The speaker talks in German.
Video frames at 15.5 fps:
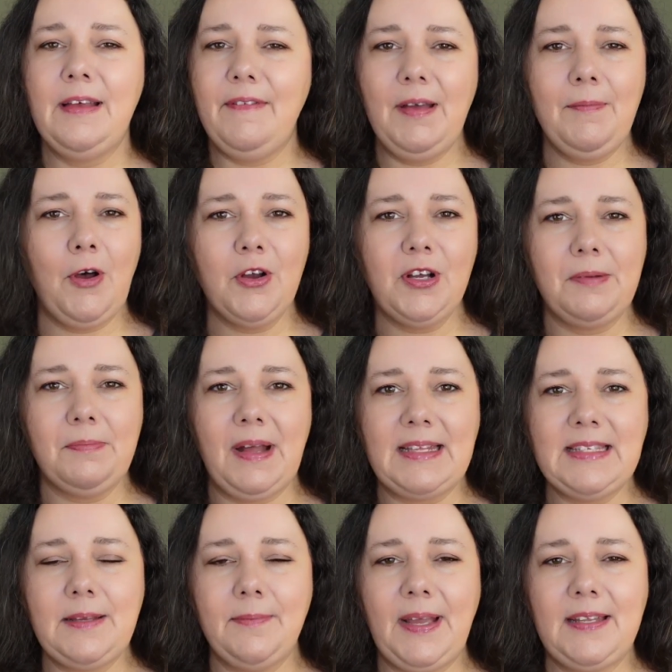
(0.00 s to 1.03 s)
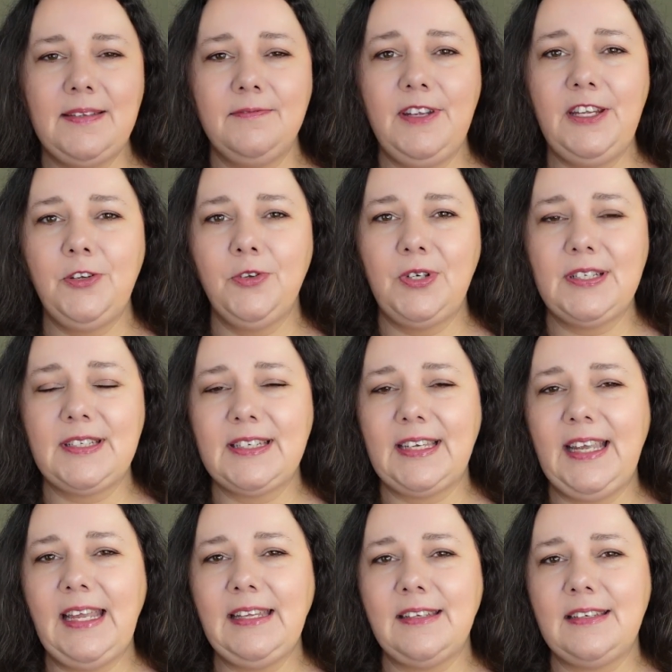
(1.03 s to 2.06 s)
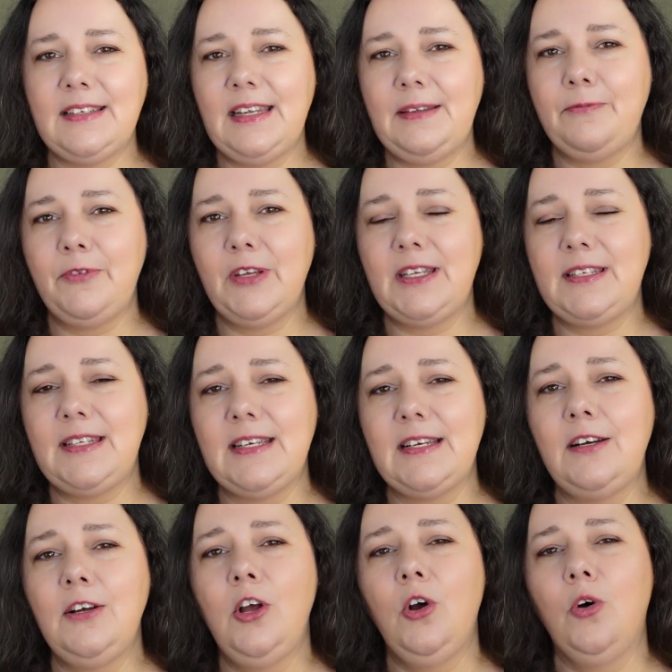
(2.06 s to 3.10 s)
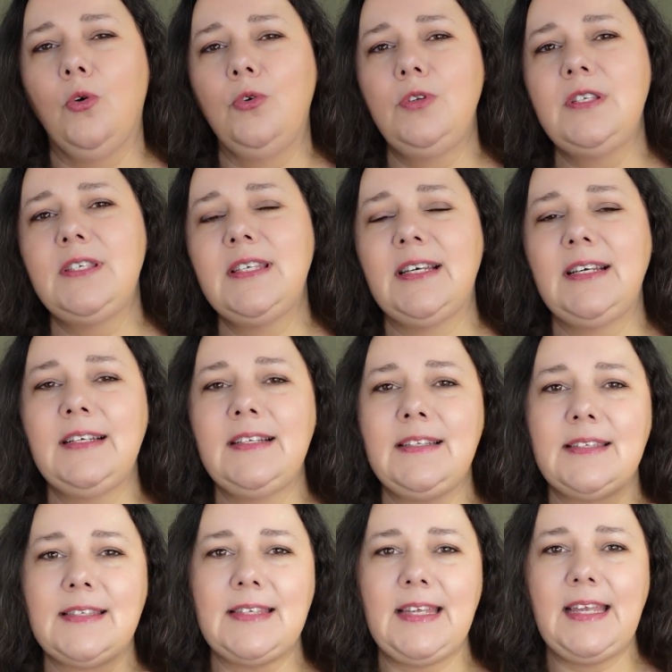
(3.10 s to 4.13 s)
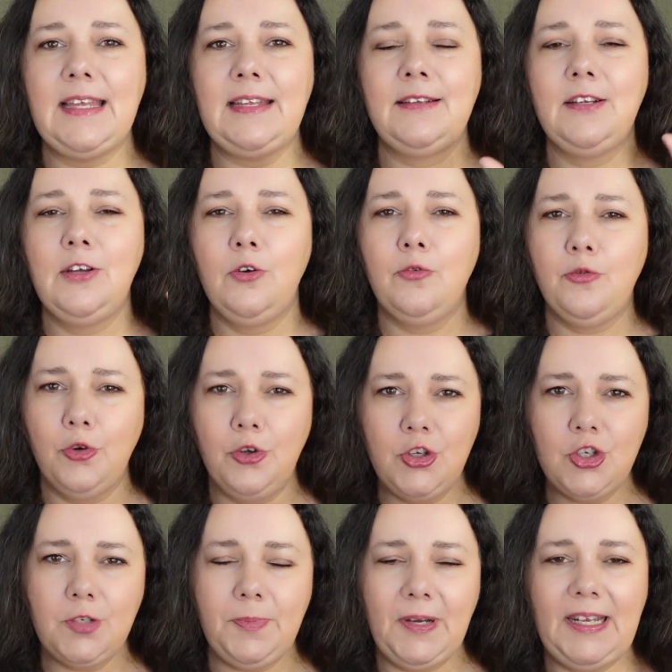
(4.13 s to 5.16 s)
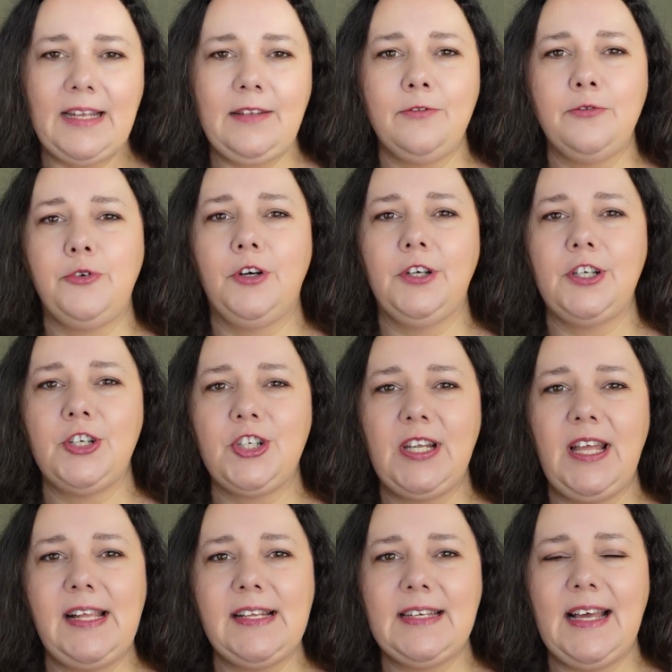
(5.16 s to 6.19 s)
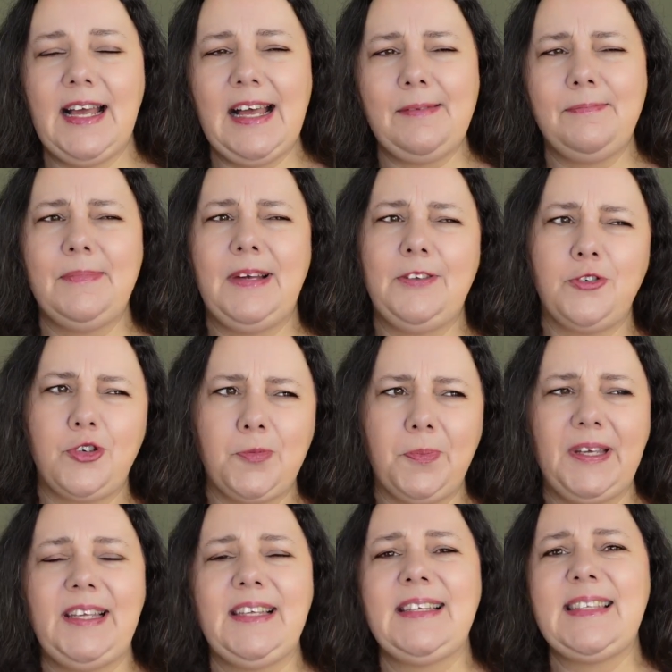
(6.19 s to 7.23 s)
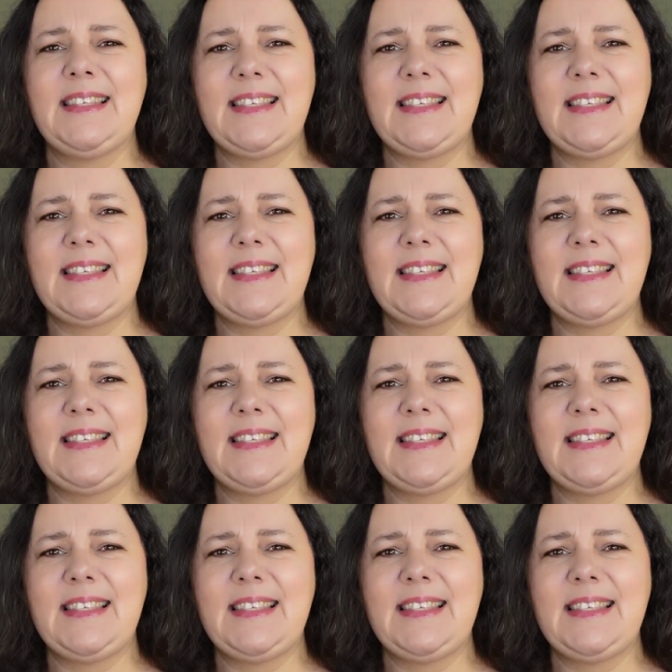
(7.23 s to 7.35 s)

Wir haben auch gemeinsam ein Video gedreht, in dem wir dir unsere zehn Wunschpaletten vorgestellt haben, also sprich